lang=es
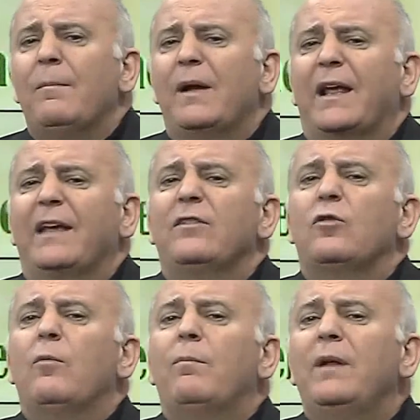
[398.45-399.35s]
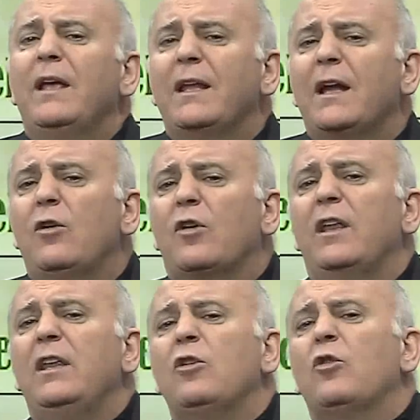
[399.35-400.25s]
para que se cumpliera lo
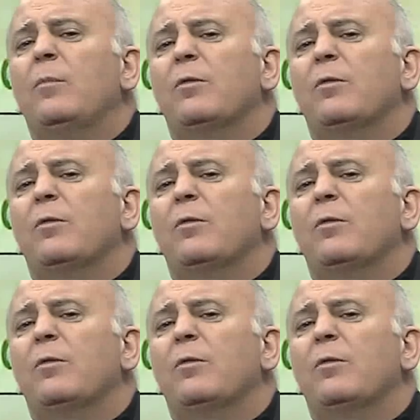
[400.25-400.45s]
que dijo el